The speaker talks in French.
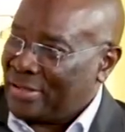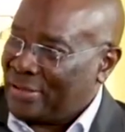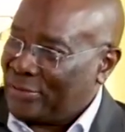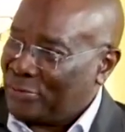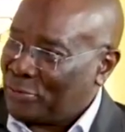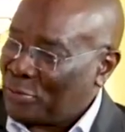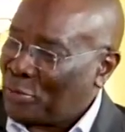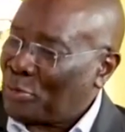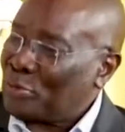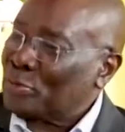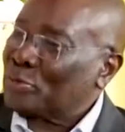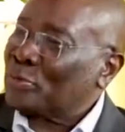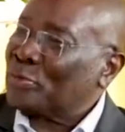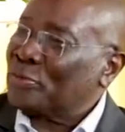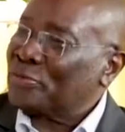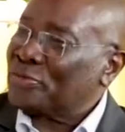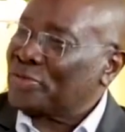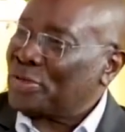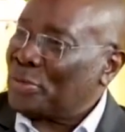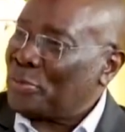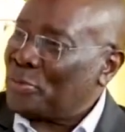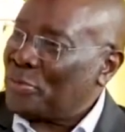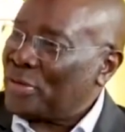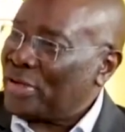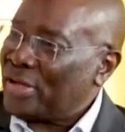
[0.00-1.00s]
qui se retrouvent
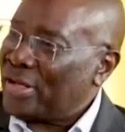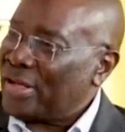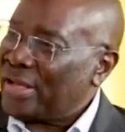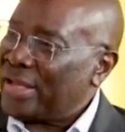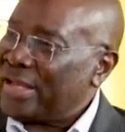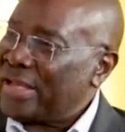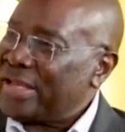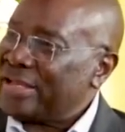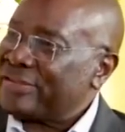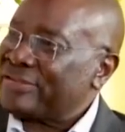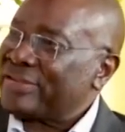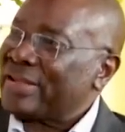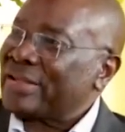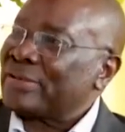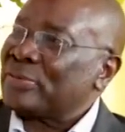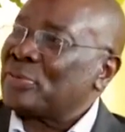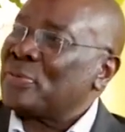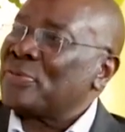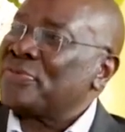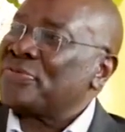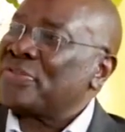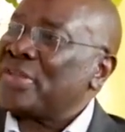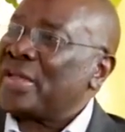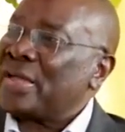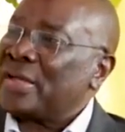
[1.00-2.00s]
chez lui. Et ça
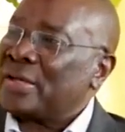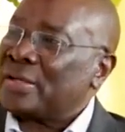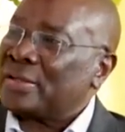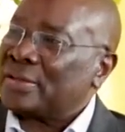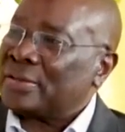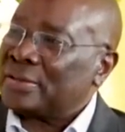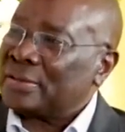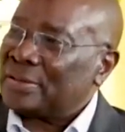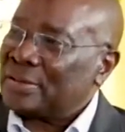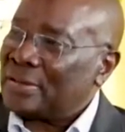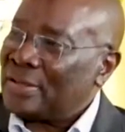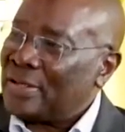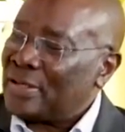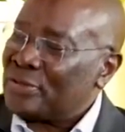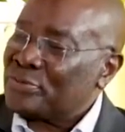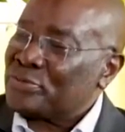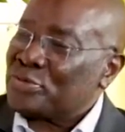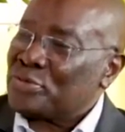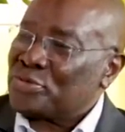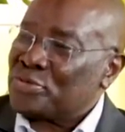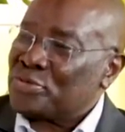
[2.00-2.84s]
devient un